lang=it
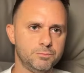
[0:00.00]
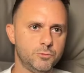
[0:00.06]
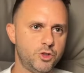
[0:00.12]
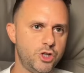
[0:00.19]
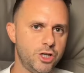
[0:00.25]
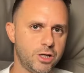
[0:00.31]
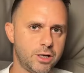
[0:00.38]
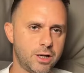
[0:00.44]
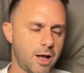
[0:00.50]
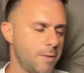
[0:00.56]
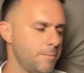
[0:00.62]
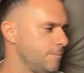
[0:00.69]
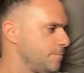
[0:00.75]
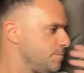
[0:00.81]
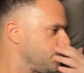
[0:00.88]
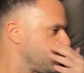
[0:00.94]

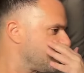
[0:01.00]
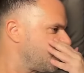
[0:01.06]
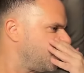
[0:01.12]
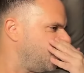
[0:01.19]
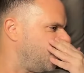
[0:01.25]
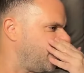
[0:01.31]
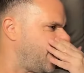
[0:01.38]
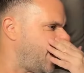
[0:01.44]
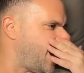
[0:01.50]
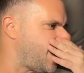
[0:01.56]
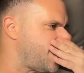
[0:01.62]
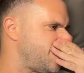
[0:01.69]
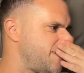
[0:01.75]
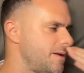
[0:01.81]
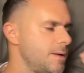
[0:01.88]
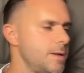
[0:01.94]
circa. Ok?